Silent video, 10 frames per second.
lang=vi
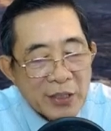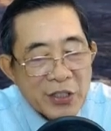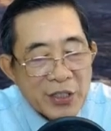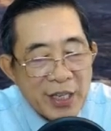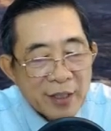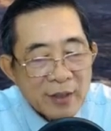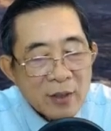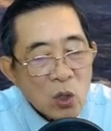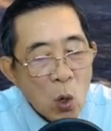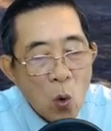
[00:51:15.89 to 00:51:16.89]
đương nhiên
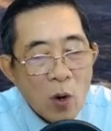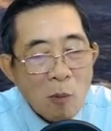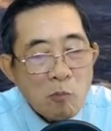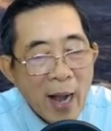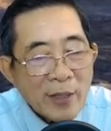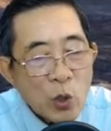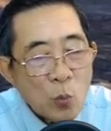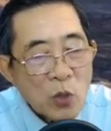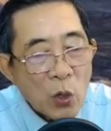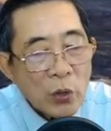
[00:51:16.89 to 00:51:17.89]
cô không bán chúng
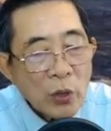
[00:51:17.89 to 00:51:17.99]
rồi.